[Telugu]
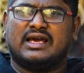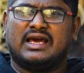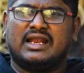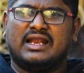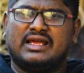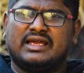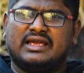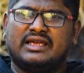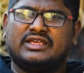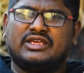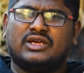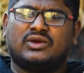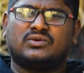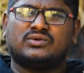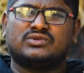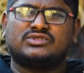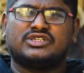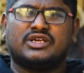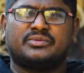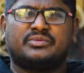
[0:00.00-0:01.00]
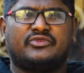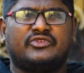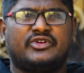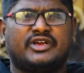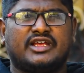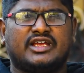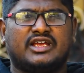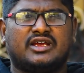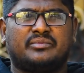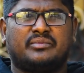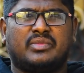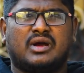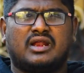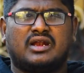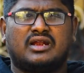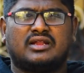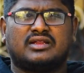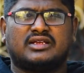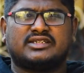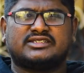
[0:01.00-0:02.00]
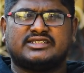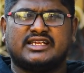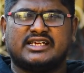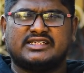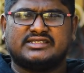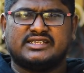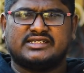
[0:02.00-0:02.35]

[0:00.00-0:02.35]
అలాగే ఎక్కువసేపు వీడియో గేమ్ పార్లర్ స్టే